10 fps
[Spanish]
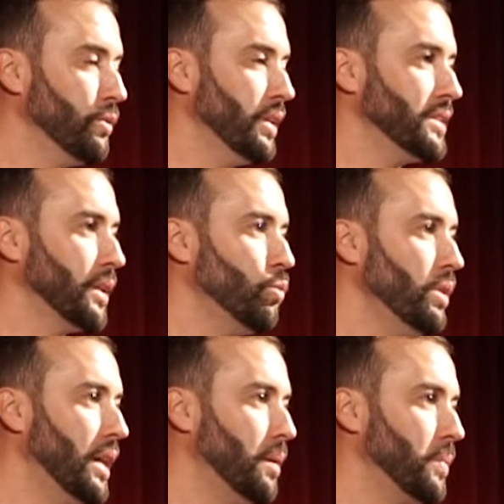donde,
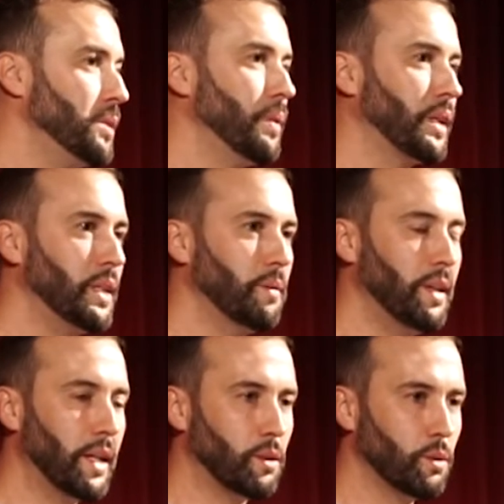según la
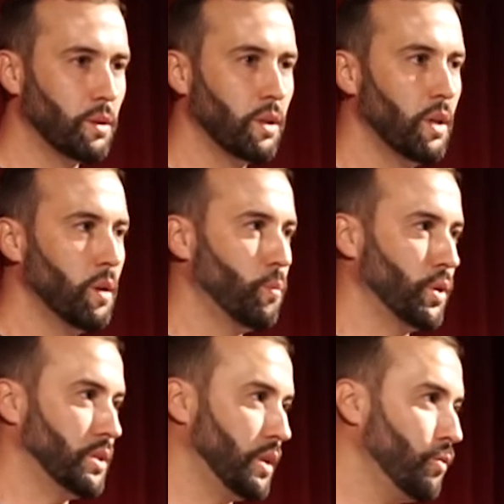perspectiva del lector,
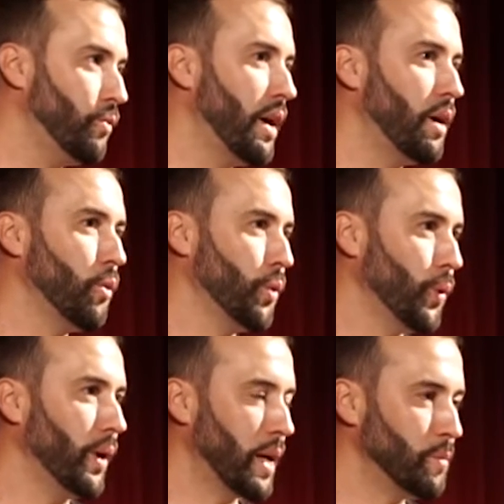pues triunfa o
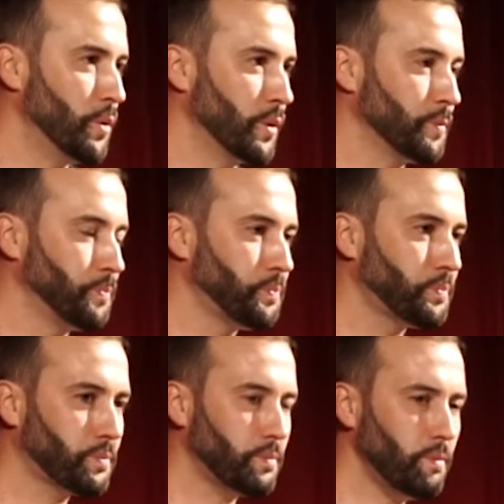no el amor.
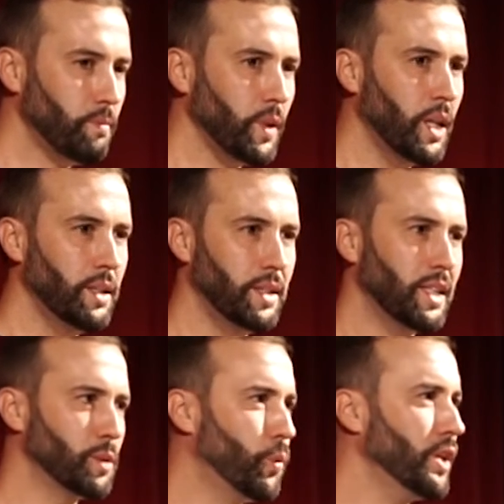
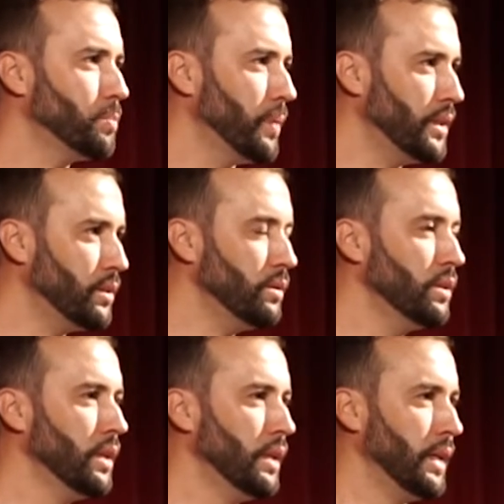Ya después,
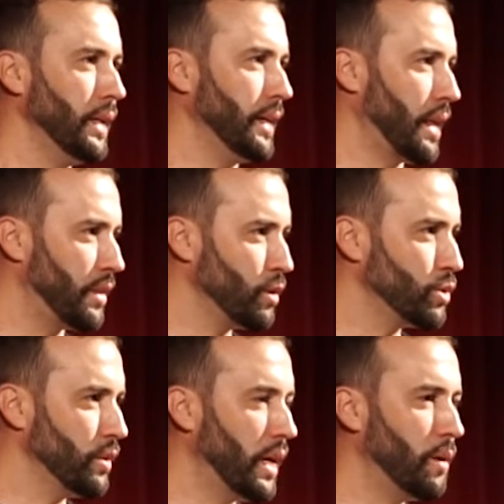Petro, el
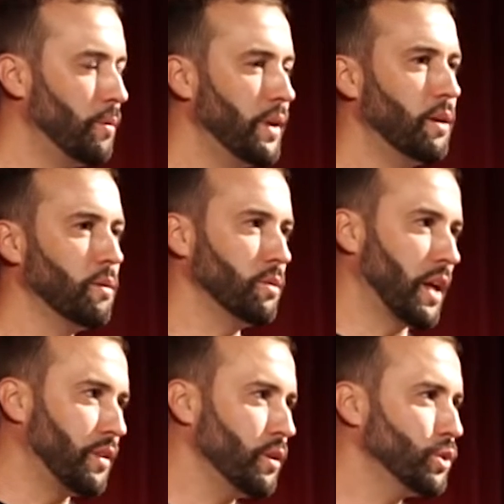gracioso de la obra, o
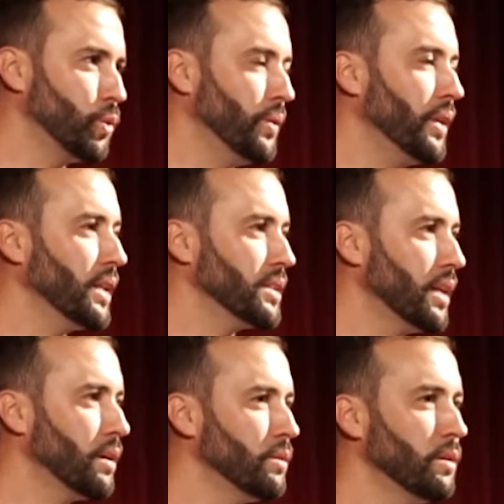gracioso cuando hay que
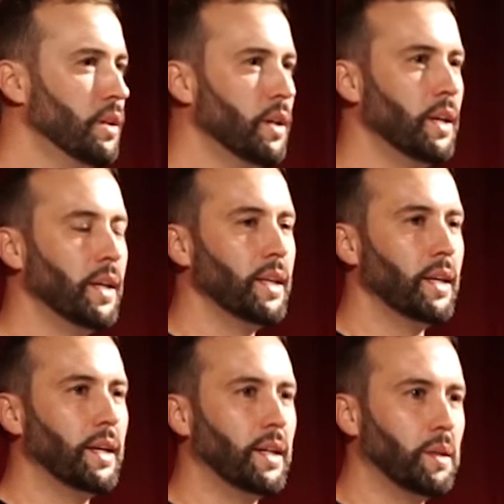serlo,
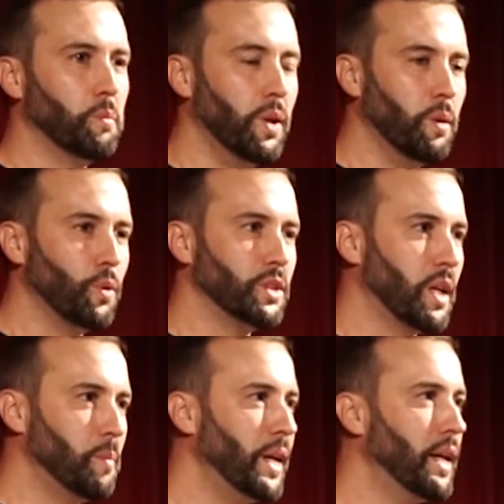eh, bueno, pues
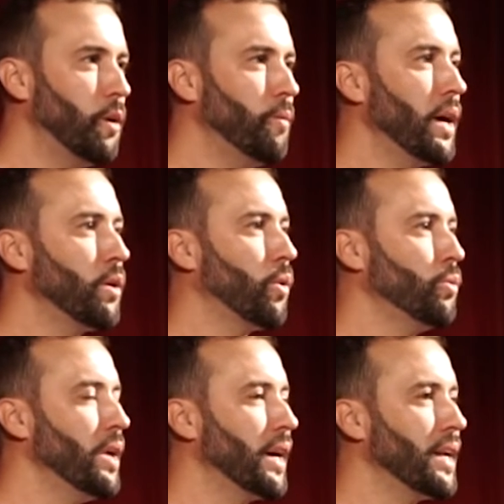termina la obra
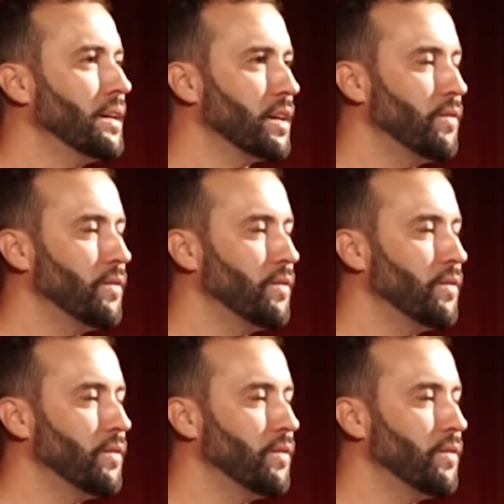con una gran